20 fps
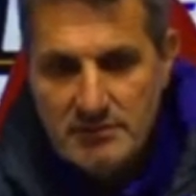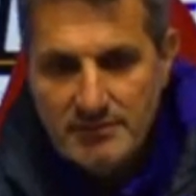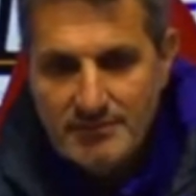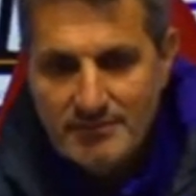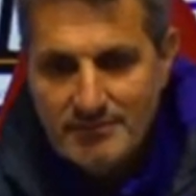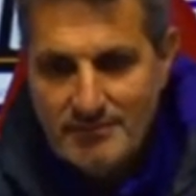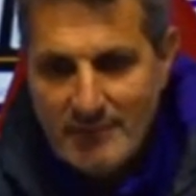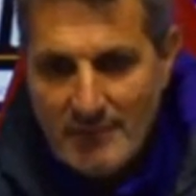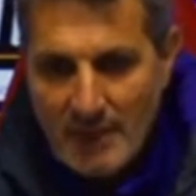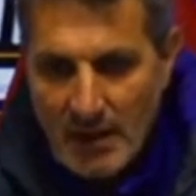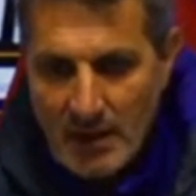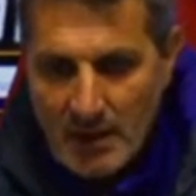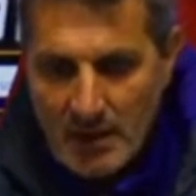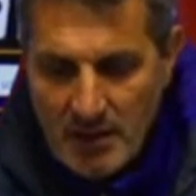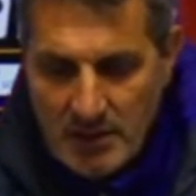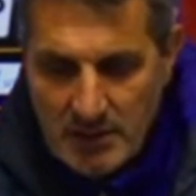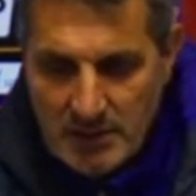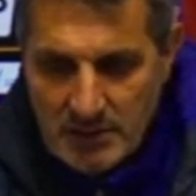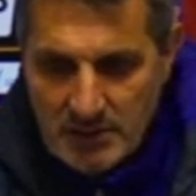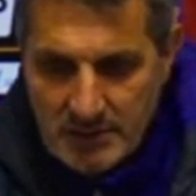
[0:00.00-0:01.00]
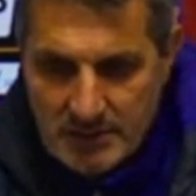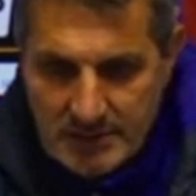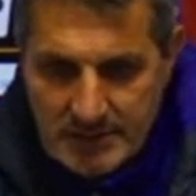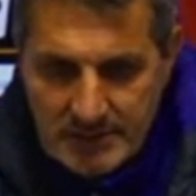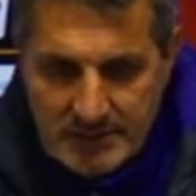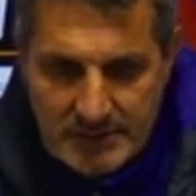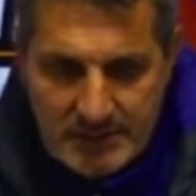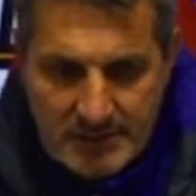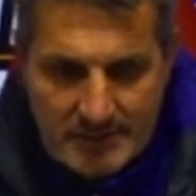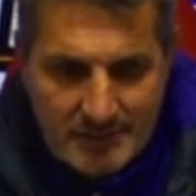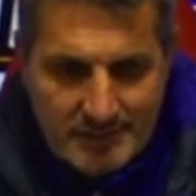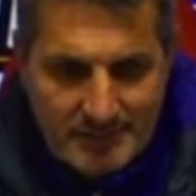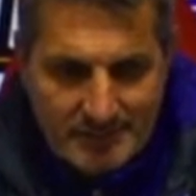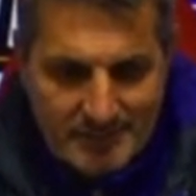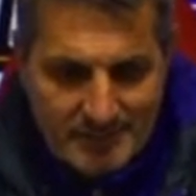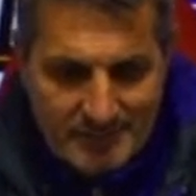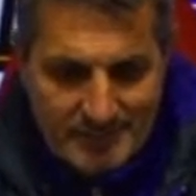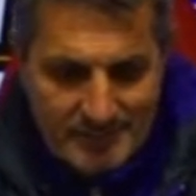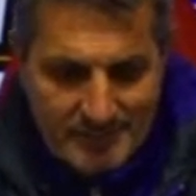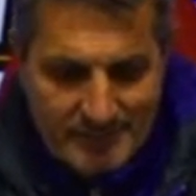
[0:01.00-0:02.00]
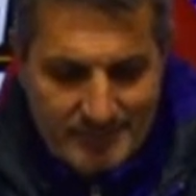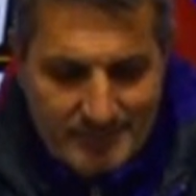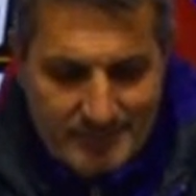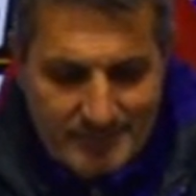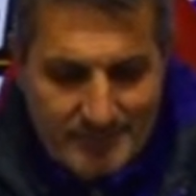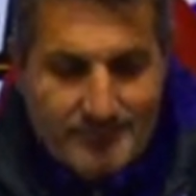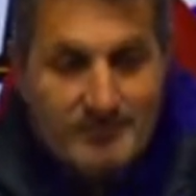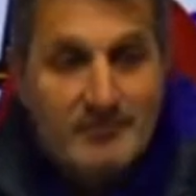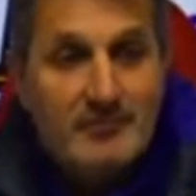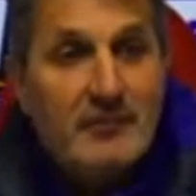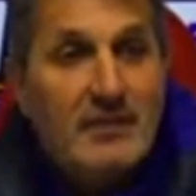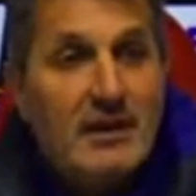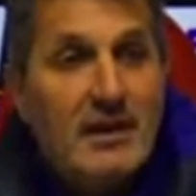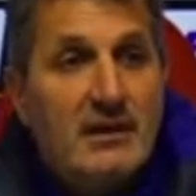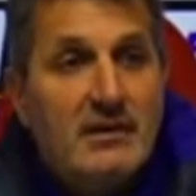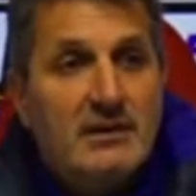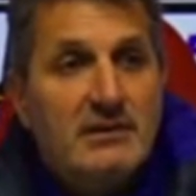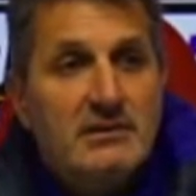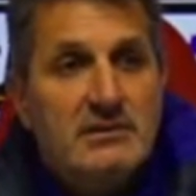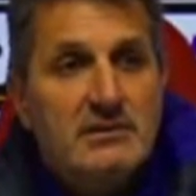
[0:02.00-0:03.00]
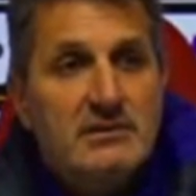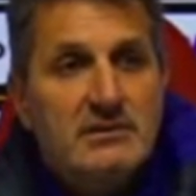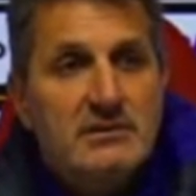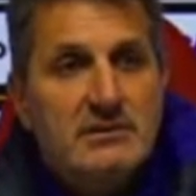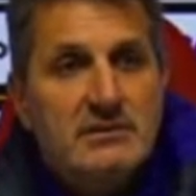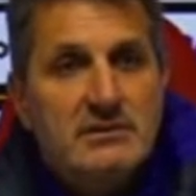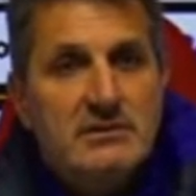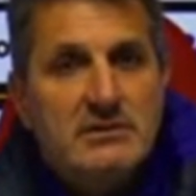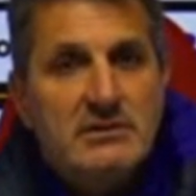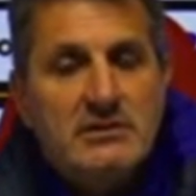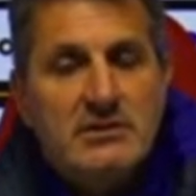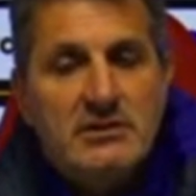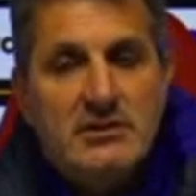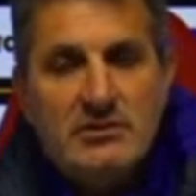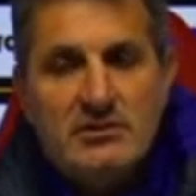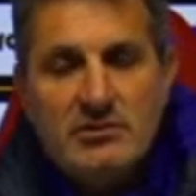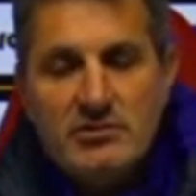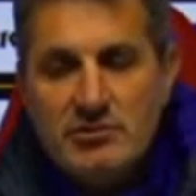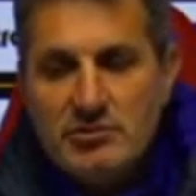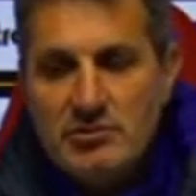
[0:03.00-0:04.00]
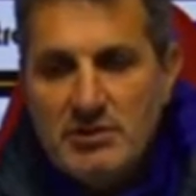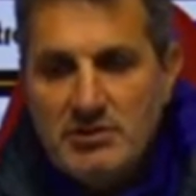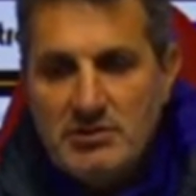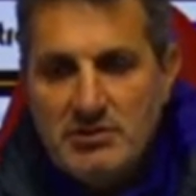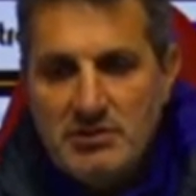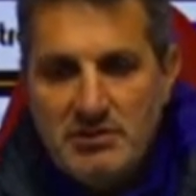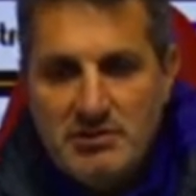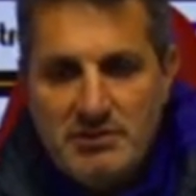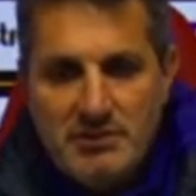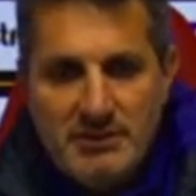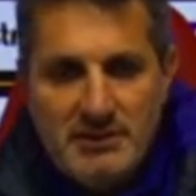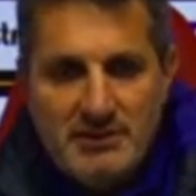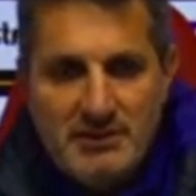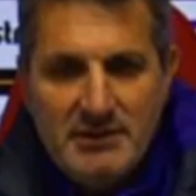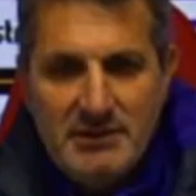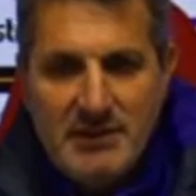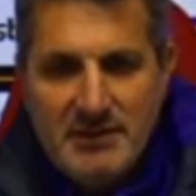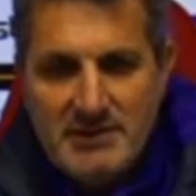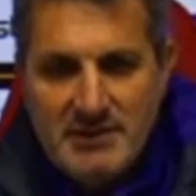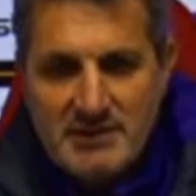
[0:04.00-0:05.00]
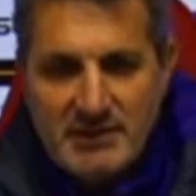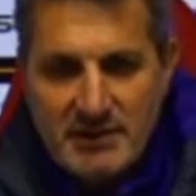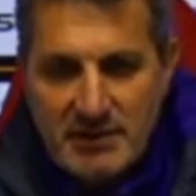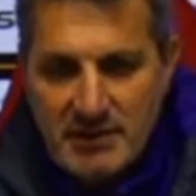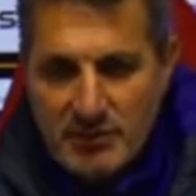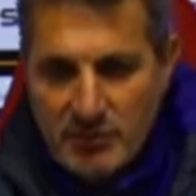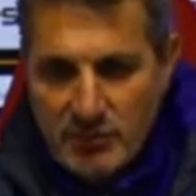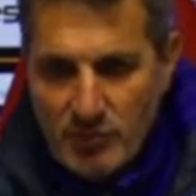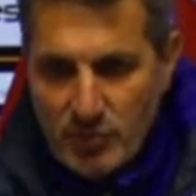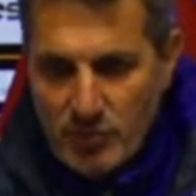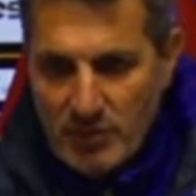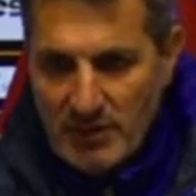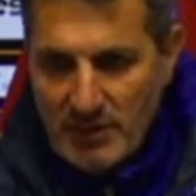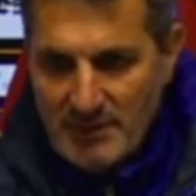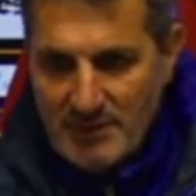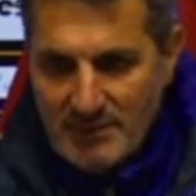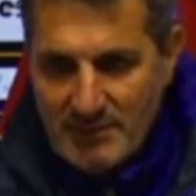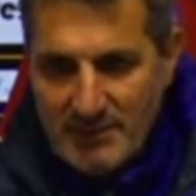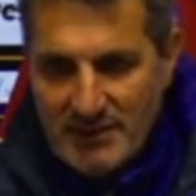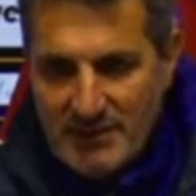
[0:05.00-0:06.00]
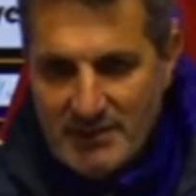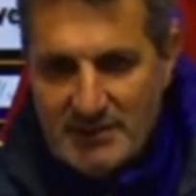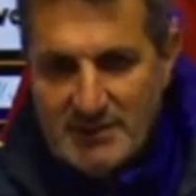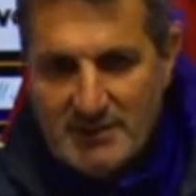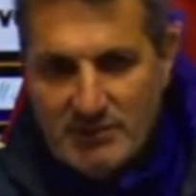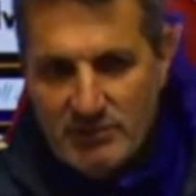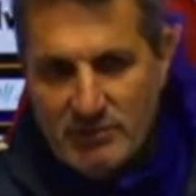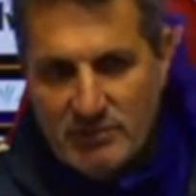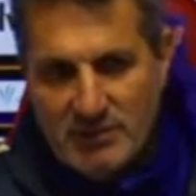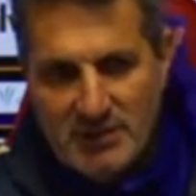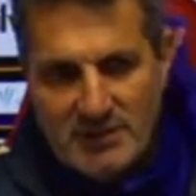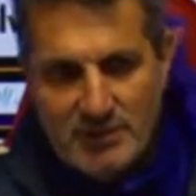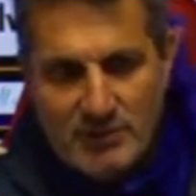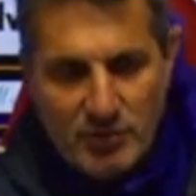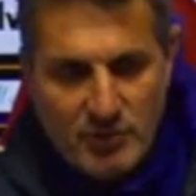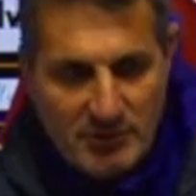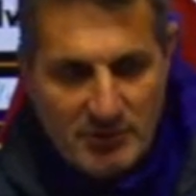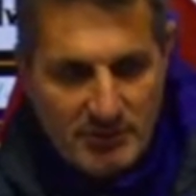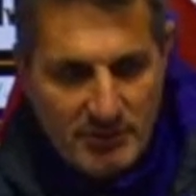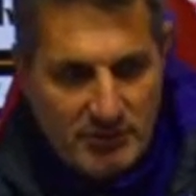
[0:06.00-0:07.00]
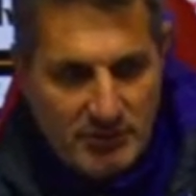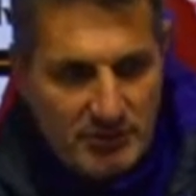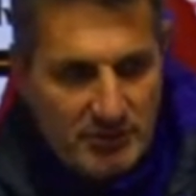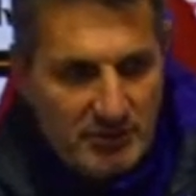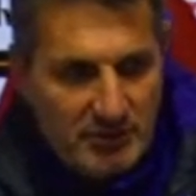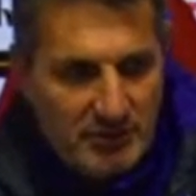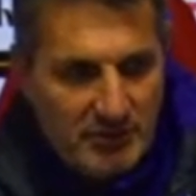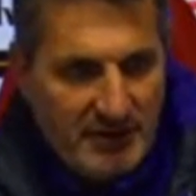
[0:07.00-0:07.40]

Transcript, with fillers: Ecco. Sono anche situazioni no. diverse, non so se anche tu sei dello stesso. Eh, sì, sono situazioni sicuramente diverse perché comunque la San Benettese ha avuto un trasporto emotivo eh.